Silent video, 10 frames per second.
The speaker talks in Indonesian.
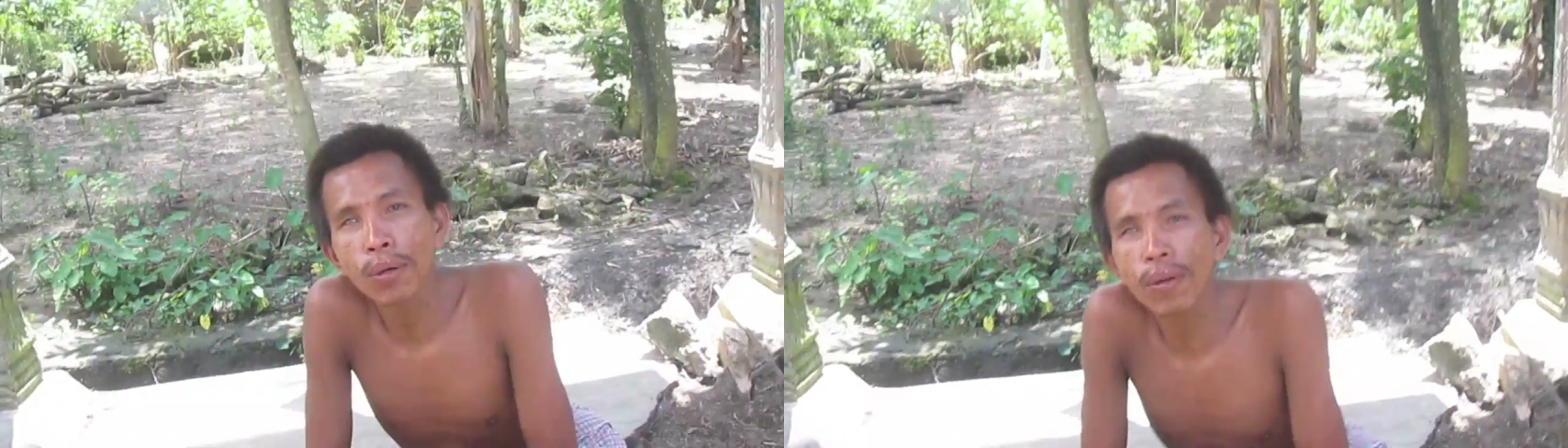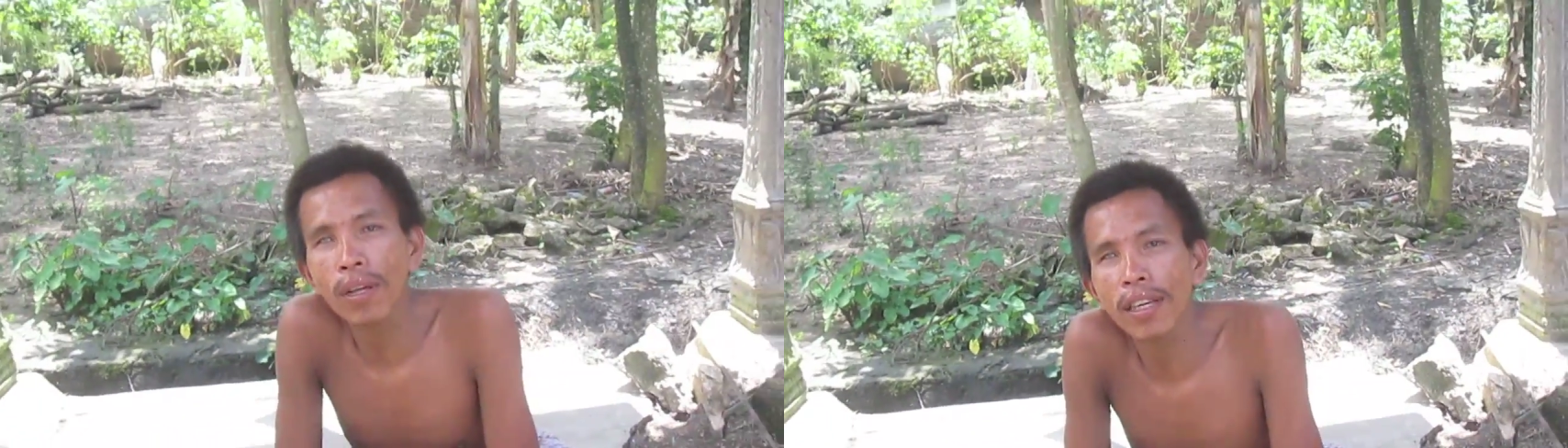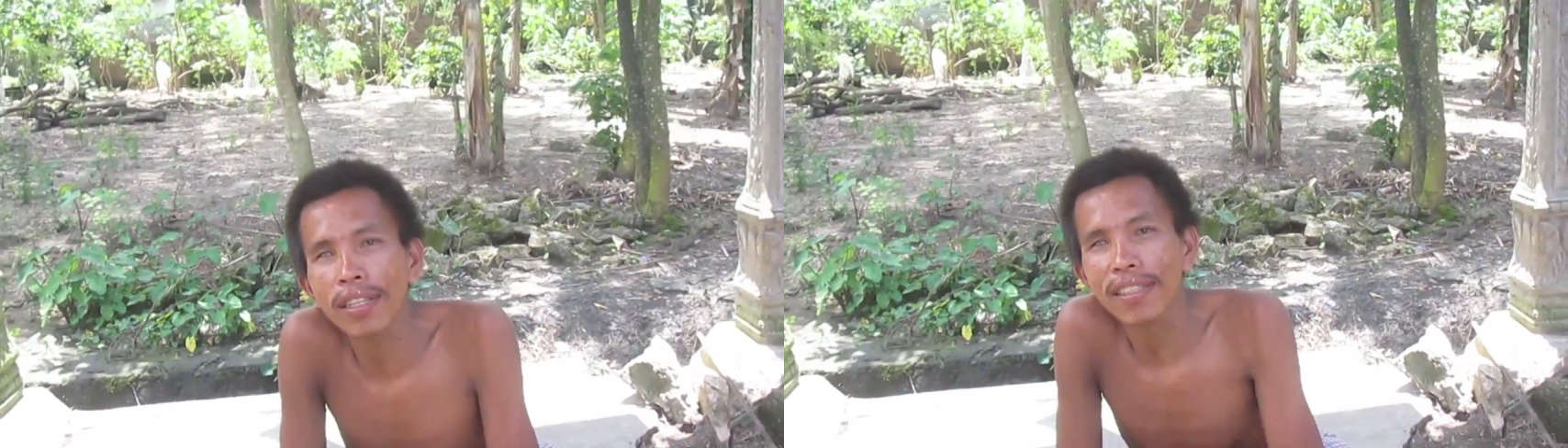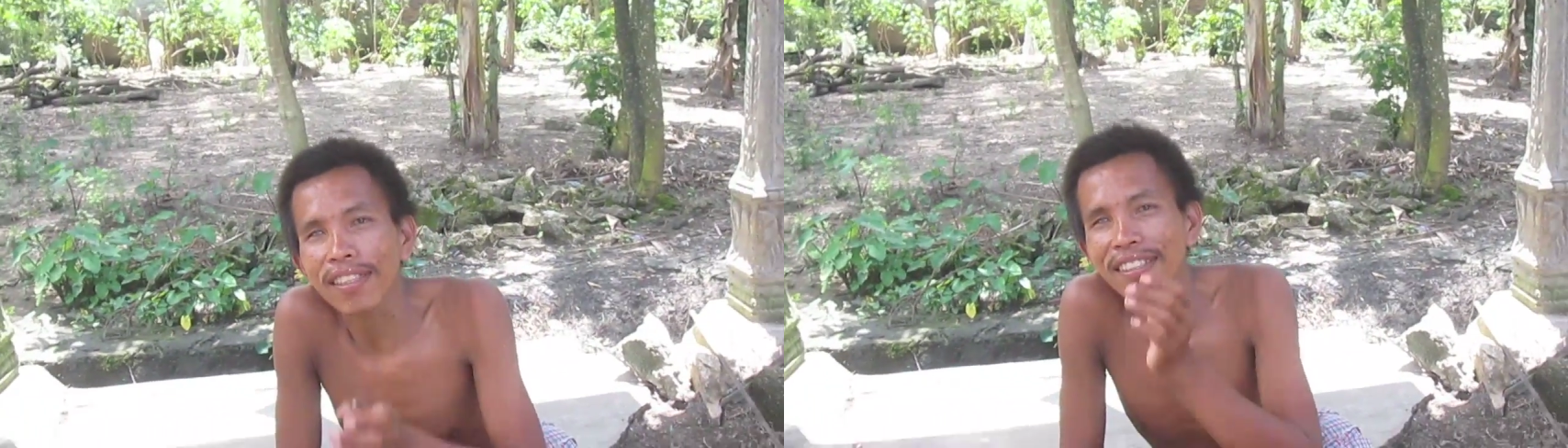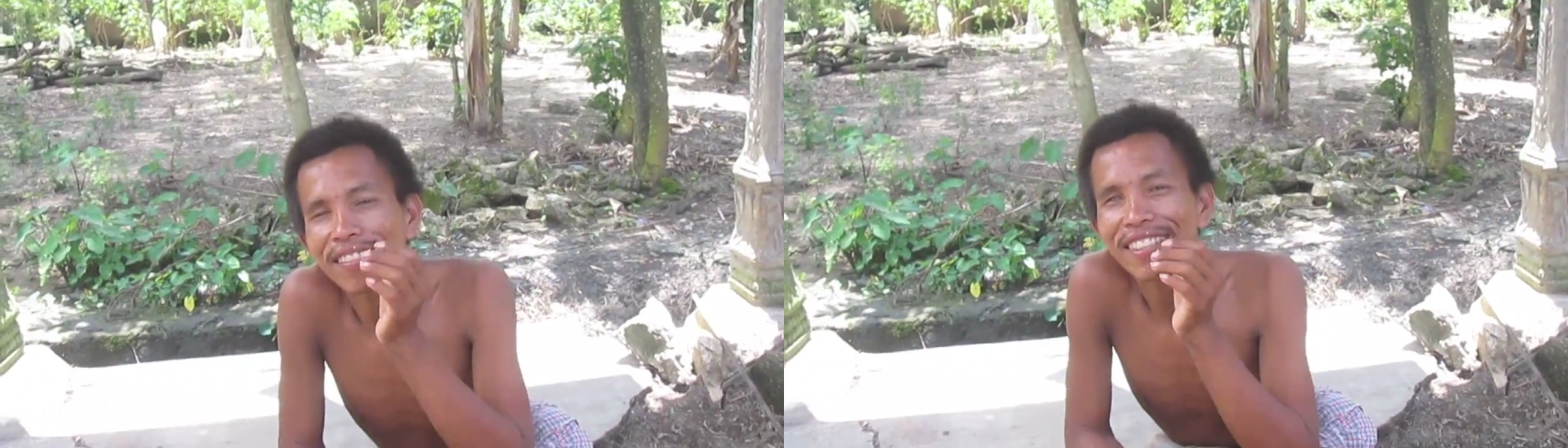Kolis
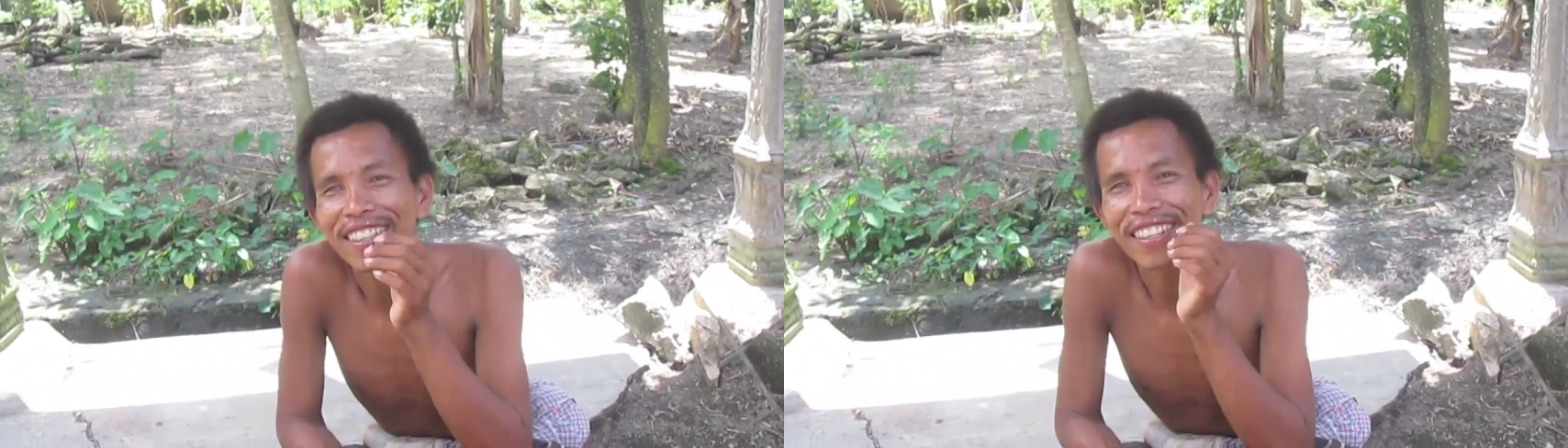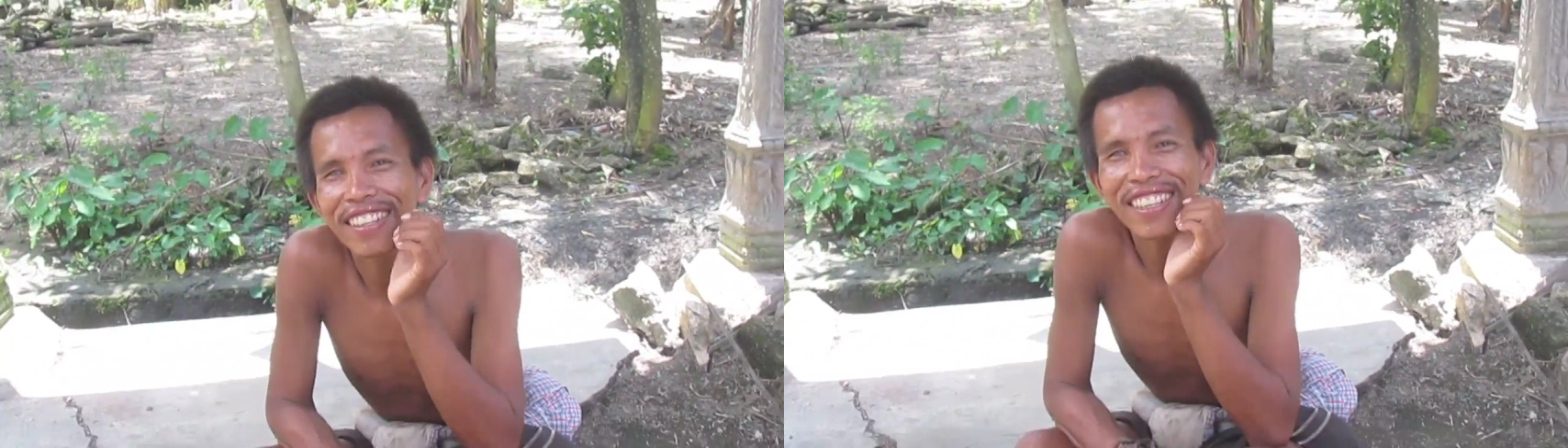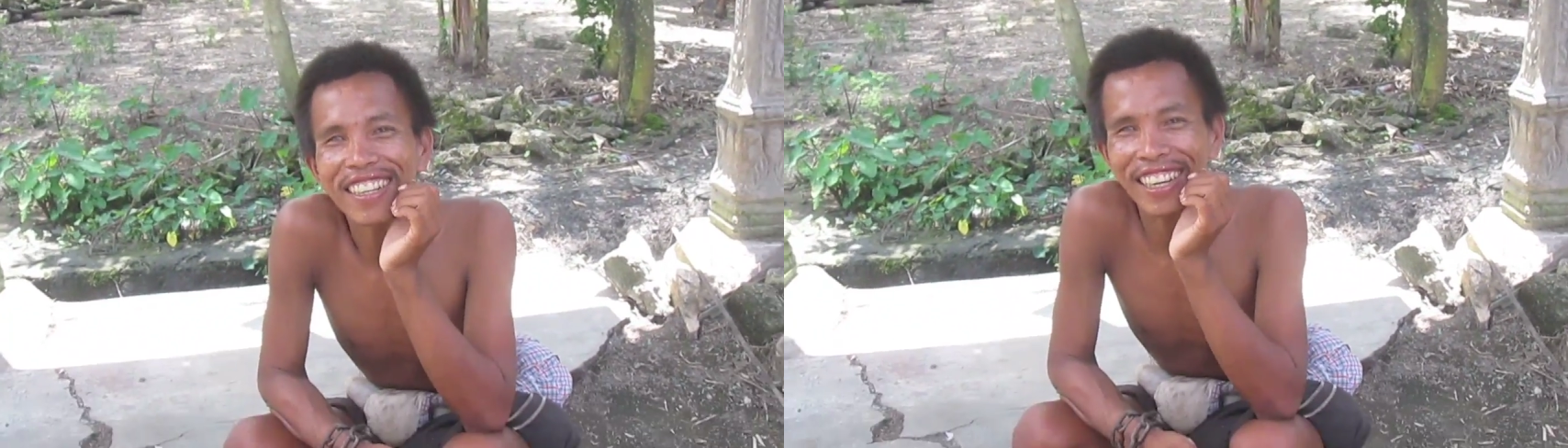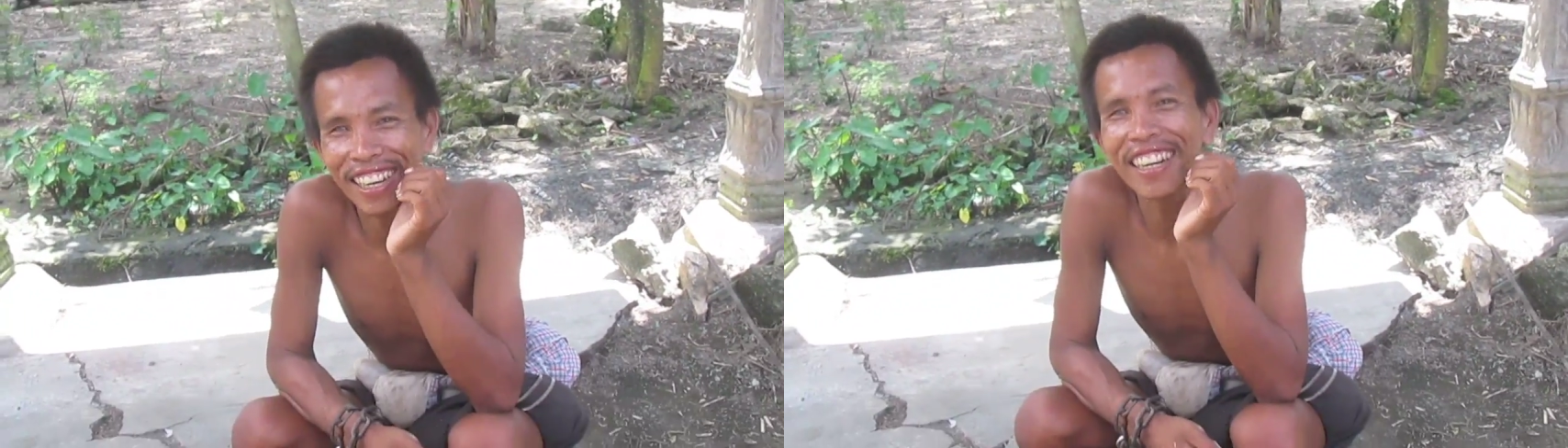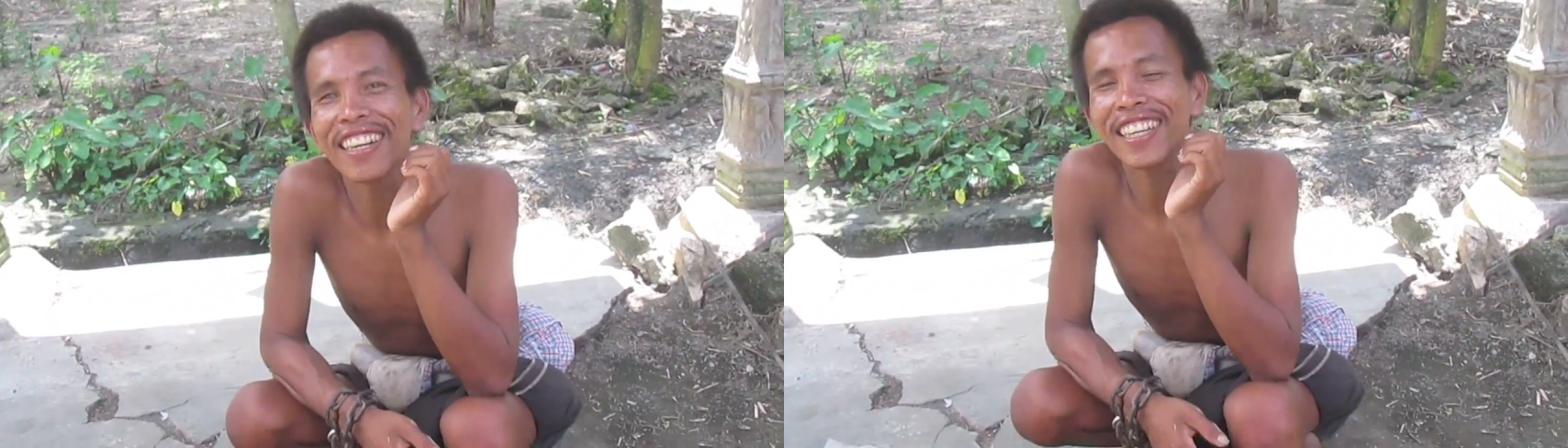Nur, Eko
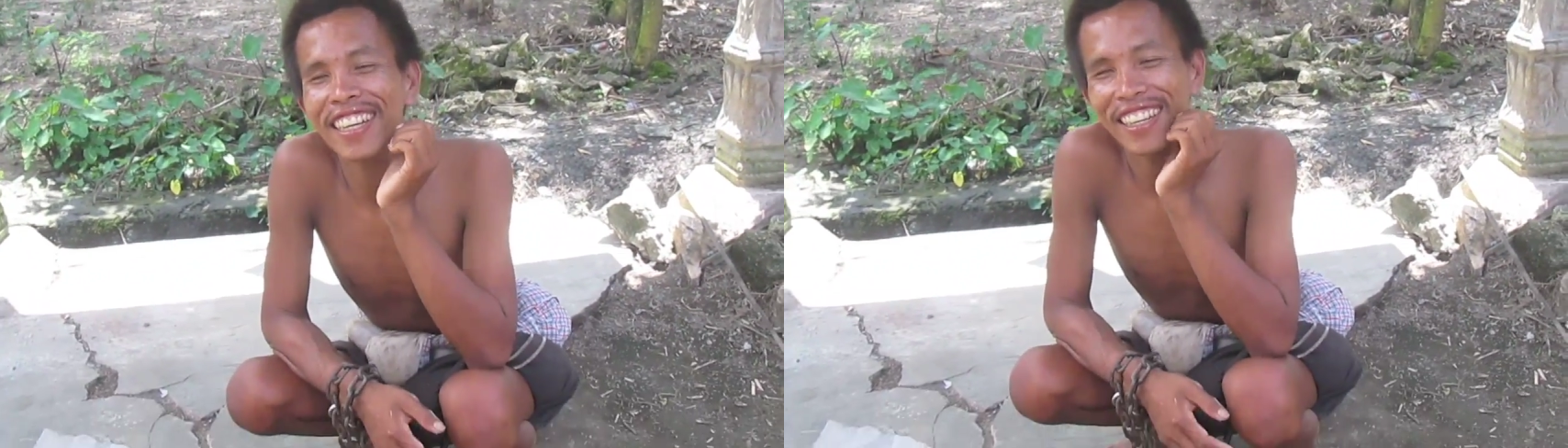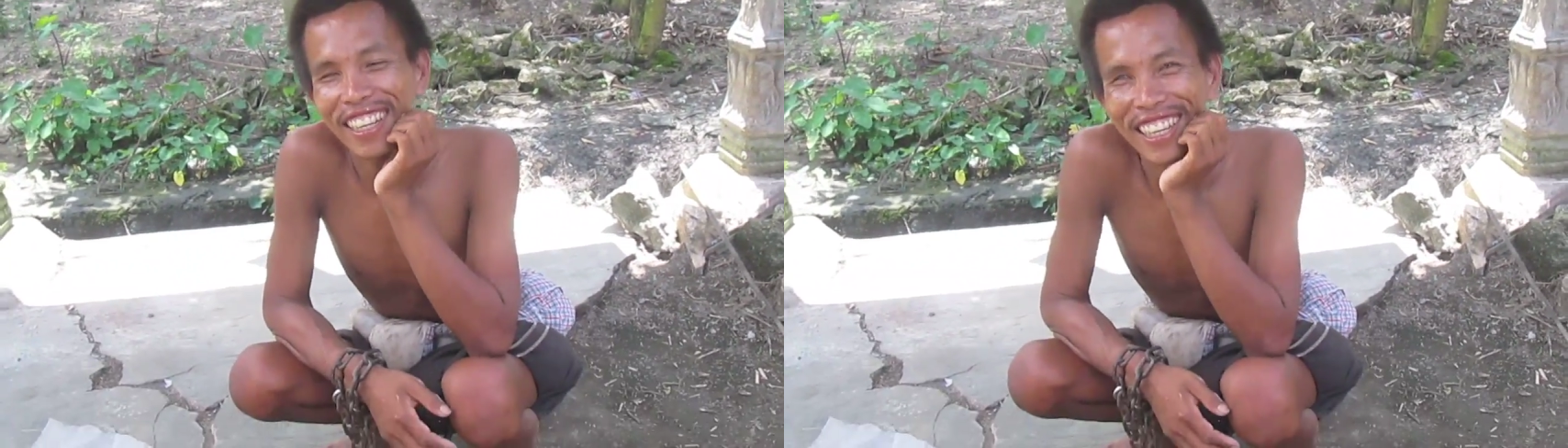Nurkolis ah, iya. oh